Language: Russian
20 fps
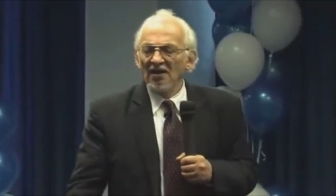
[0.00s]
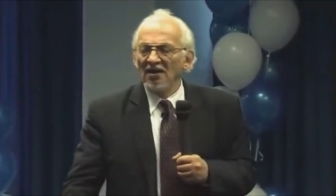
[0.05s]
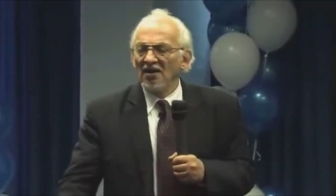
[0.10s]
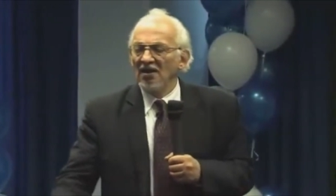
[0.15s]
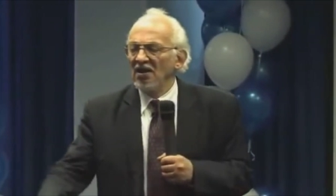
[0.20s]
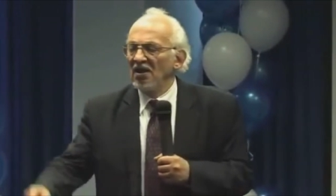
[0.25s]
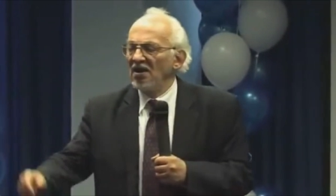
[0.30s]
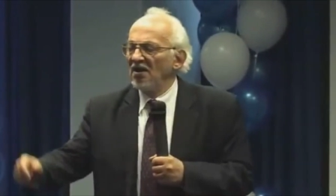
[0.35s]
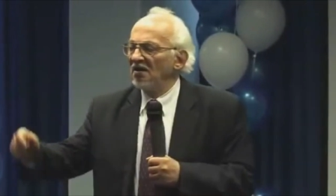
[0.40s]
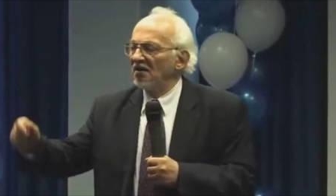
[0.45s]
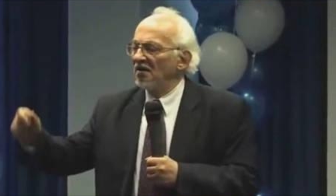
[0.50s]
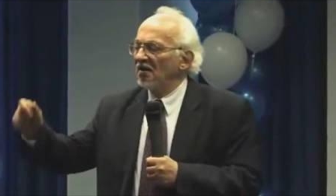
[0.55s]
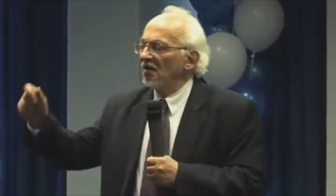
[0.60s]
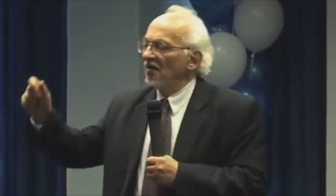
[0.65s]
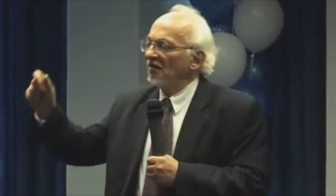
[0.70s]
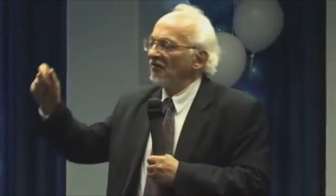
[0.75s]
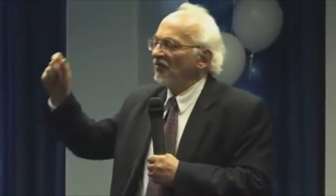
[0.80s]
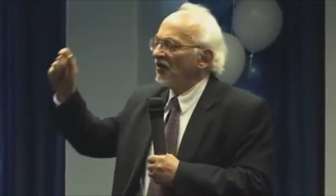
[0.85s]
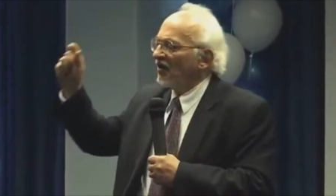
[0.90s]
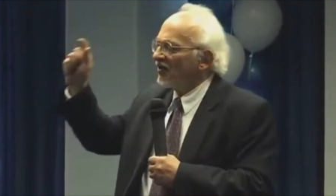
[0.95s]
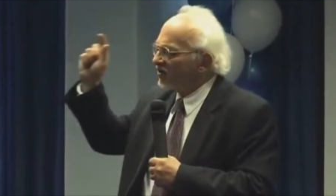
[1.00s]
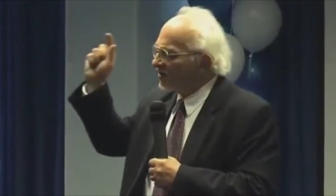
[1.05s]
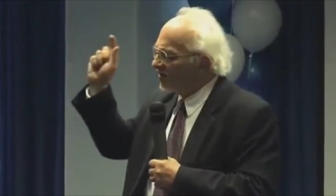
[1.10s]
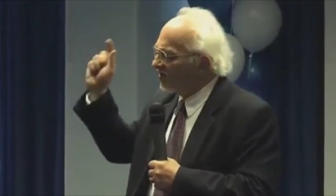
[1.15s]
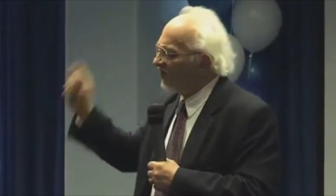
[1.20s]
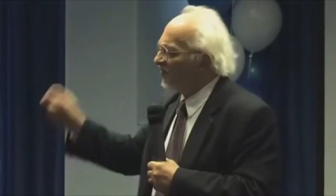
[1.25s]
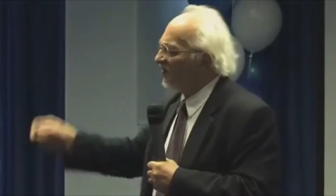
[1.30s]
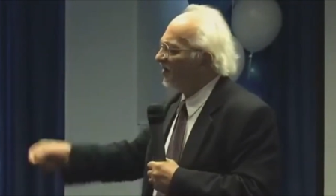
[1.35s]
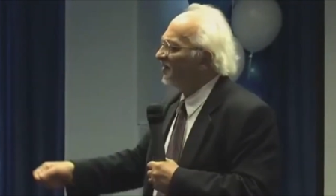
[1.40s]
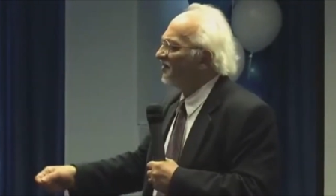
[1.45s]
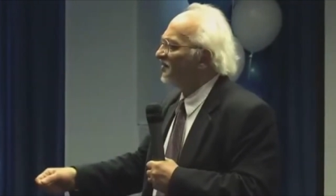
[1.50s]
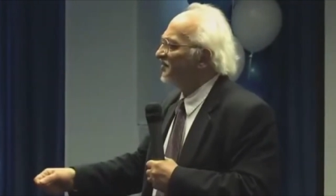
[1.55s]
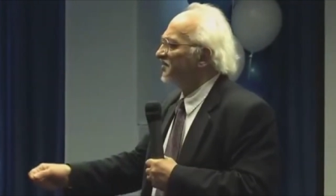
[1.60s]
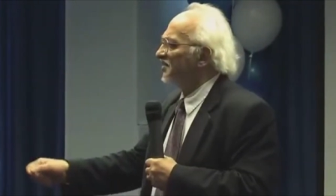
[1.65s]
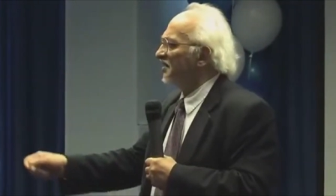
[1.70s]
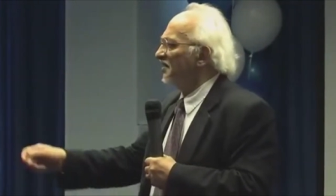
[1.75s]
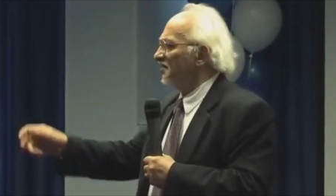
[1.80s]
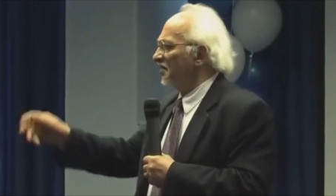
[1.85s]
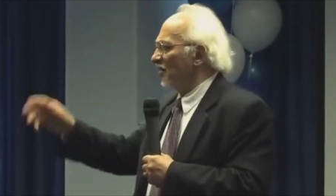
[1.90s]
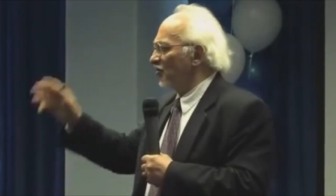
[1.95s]
И
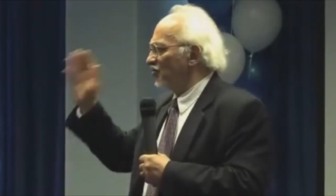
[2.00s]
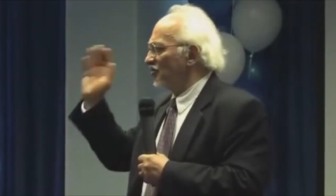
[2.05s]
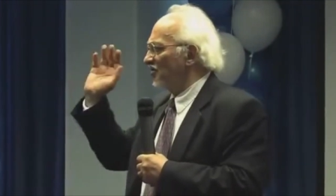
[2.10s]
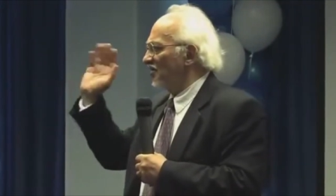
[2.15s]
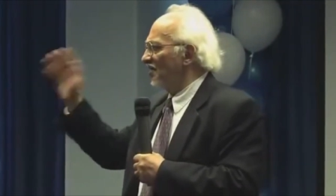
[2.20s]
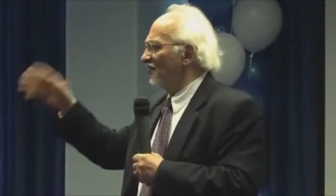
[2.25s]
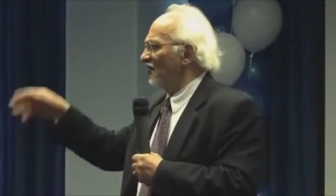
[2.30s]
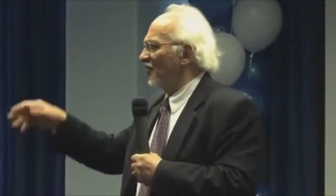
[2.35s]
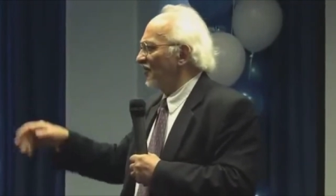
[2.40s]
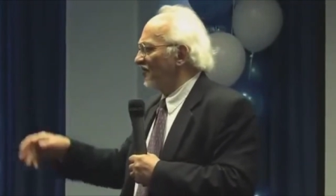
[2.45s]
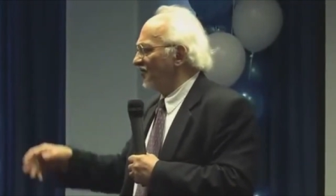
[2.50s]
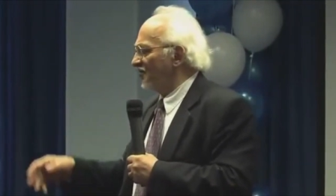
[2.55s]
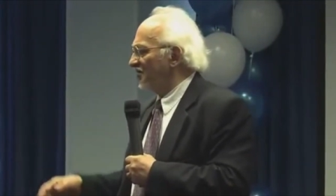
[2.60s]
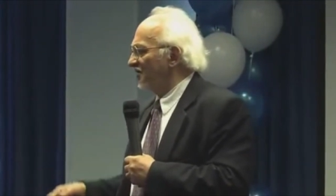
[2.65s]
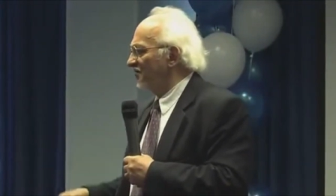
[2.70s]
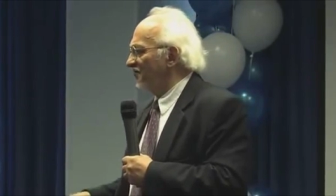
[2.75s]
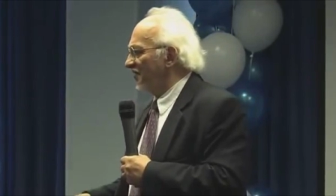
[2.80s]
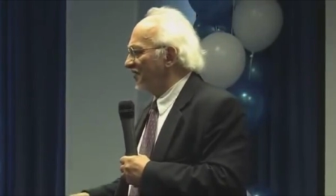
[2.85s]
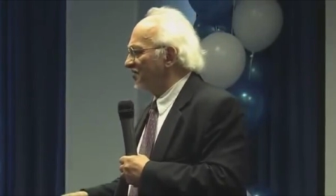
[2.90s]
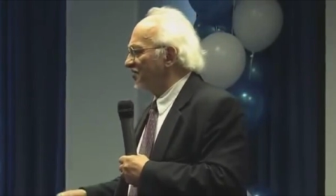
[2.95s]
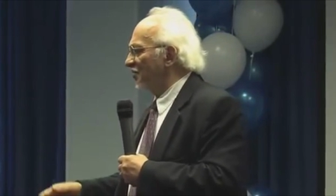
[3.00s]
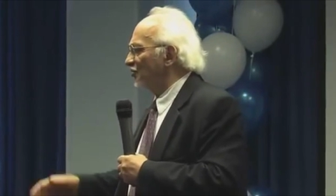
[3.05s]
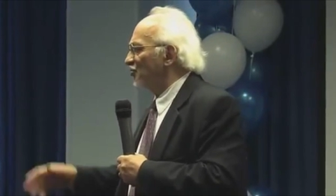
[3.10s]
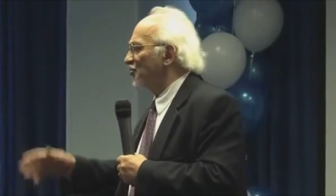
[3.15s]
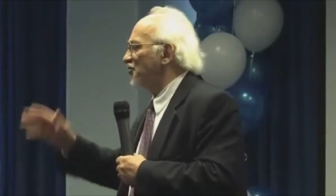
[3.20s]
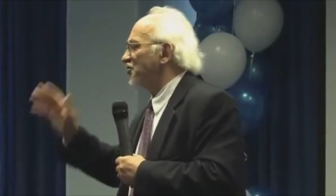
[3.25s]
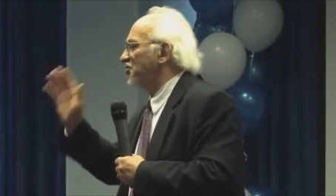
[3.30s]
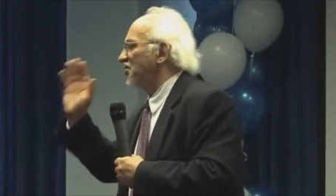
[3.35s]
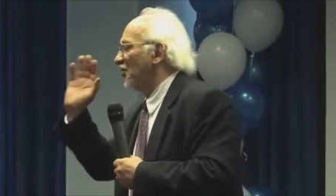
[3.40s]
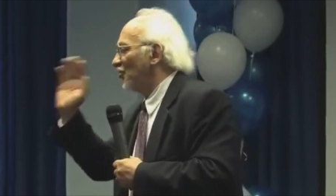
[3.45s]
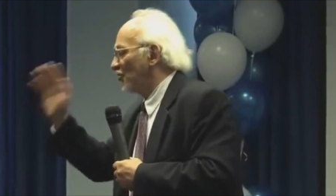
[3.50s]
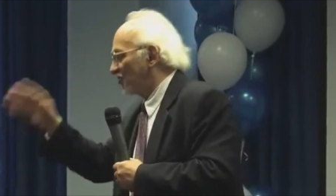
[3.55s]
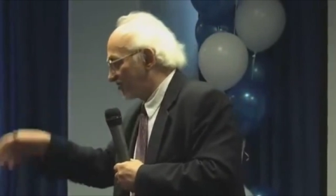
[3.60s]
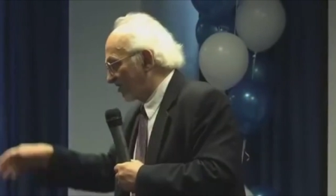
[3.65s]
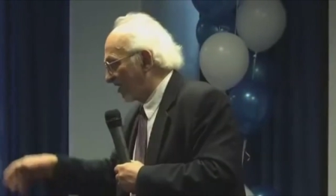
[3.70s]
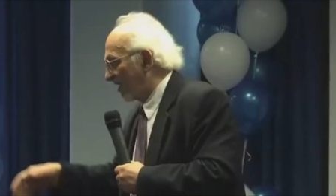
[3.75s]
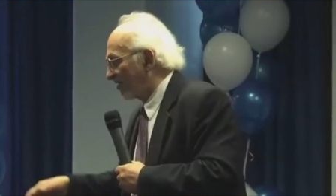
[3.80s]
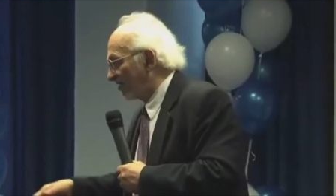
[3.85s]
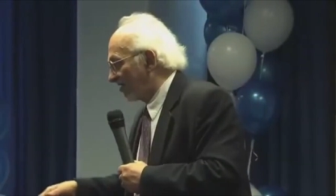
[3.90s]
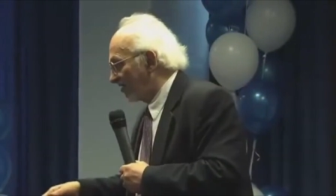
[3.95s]
ВИЧ-инфекция, я уже не говорю о ВИЧ-инфекции, я уже считаю ее
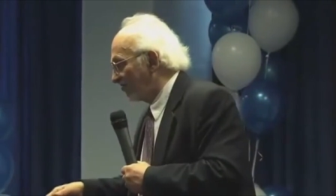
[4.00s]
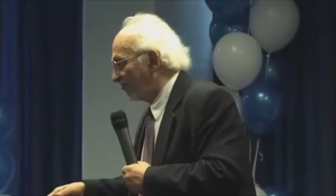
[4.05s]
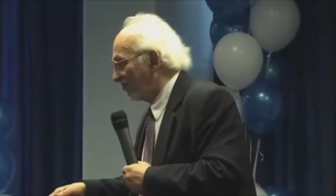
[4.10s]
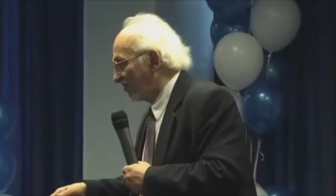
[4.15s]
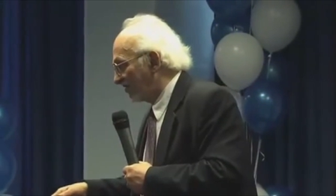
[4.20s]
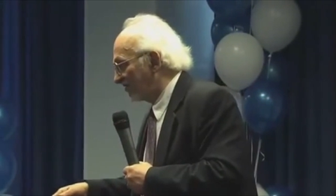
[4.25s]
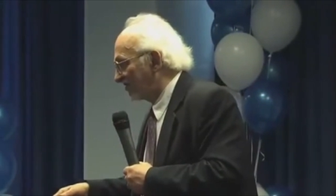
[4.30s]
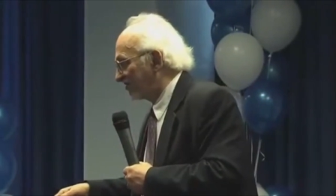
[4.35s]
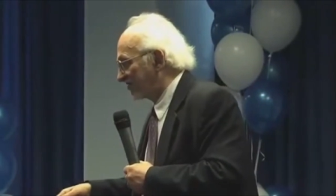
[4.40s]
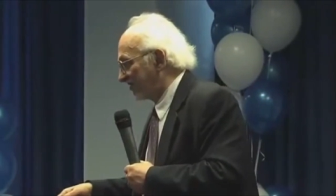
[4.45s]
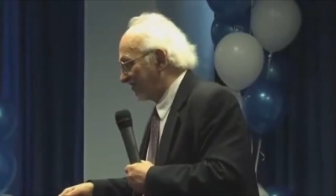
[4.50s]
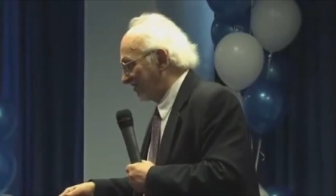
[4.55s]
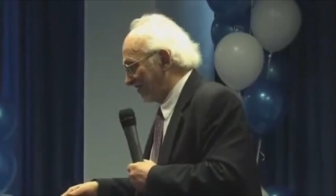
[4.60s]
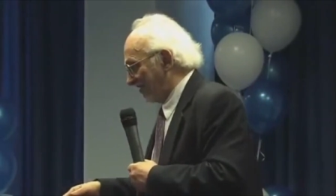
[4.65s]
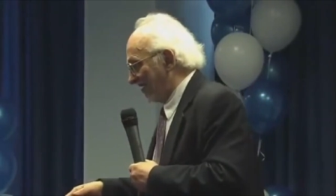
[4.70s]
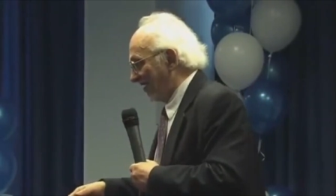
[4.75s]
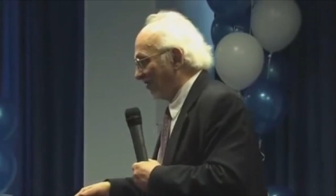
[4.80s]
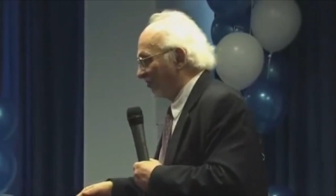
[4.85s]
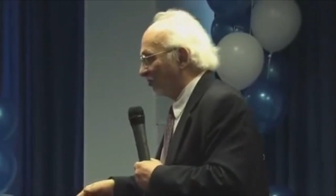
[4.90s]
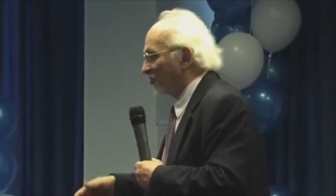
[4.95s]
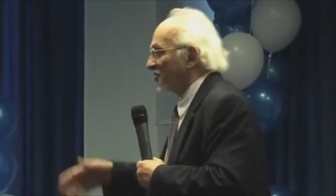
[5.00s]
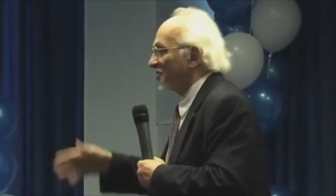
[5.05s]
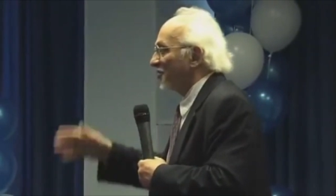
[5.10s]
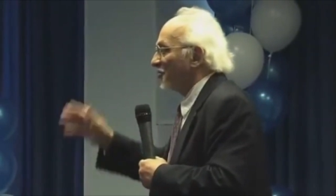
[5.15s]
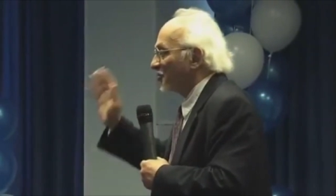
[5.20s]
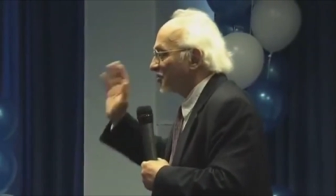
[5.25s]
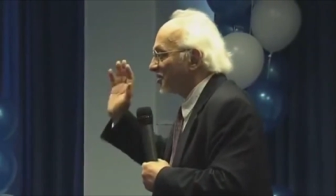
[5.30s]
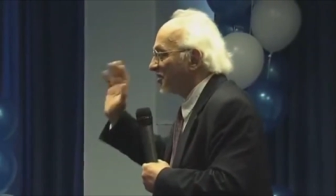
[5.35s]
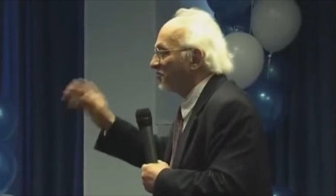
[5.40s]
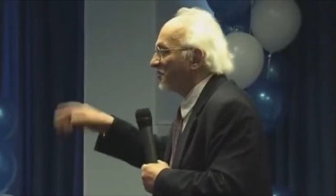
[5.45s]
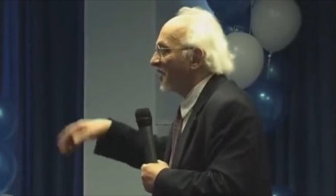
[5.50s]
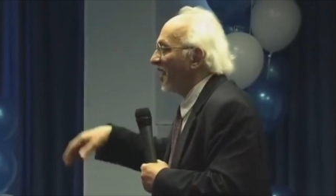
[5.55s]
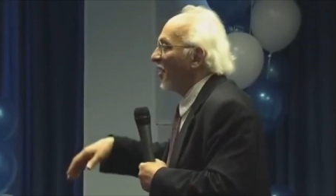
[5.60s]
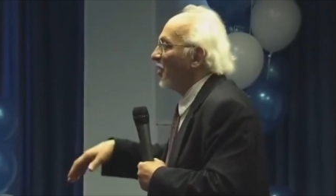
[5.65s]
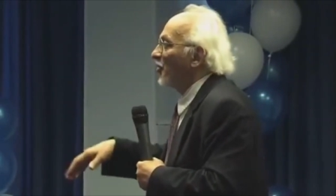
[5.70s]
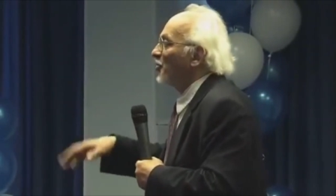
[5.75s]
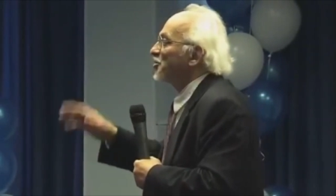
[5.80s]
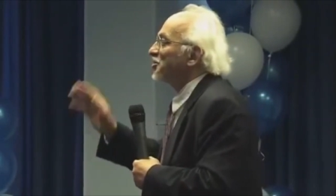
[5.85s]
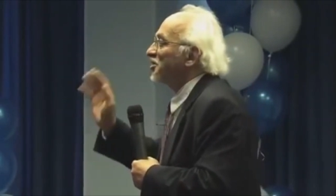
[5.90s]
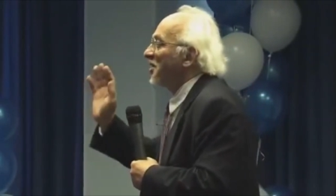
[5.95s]
старой инфекцией, да, уже, уже,
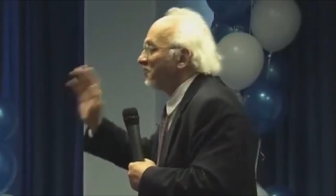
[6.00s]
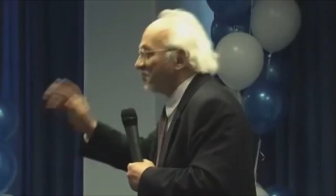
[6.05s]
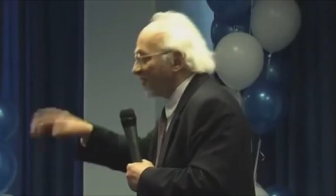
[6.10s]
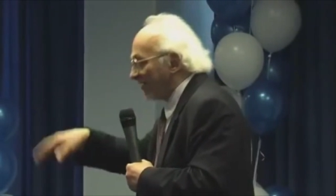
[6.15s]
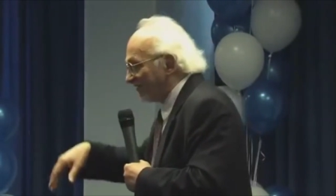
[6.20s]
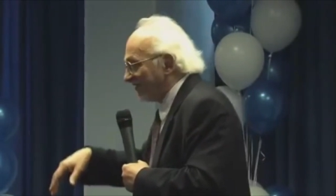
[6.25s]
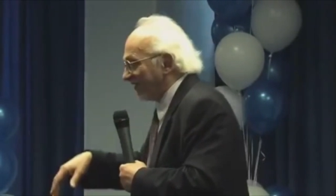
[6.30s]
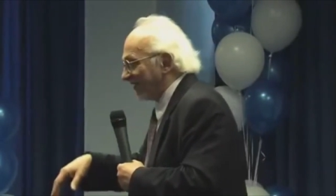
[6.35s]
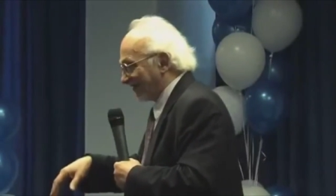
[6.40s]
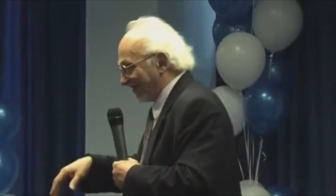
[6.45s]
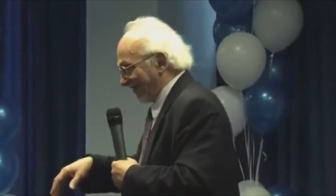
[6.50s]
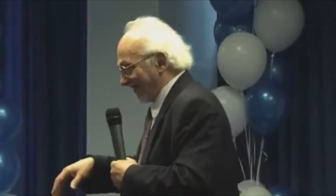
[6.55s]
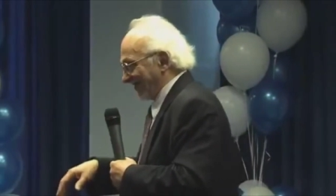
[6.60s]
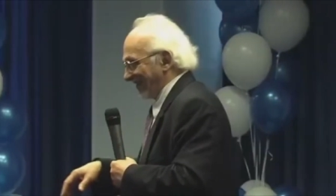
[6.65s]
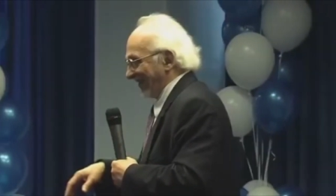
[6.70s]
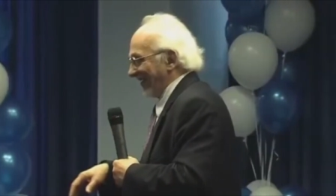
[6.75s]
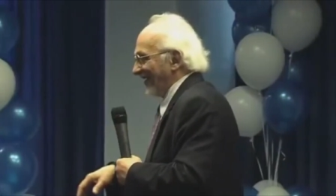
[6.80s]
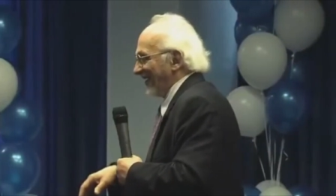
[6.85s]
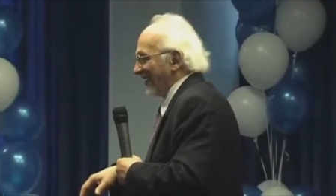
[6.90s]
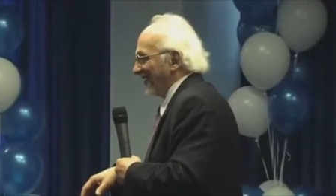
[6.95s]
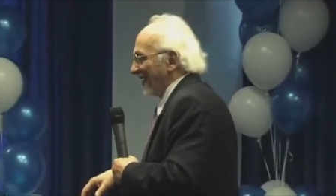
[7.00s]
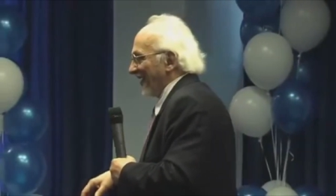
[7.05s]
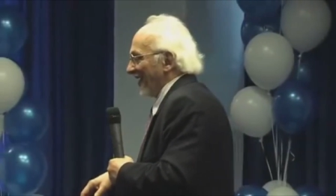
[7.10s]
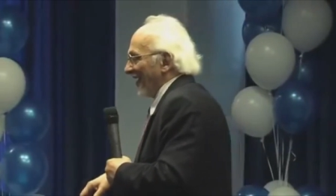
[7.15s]
уже привыкли, да?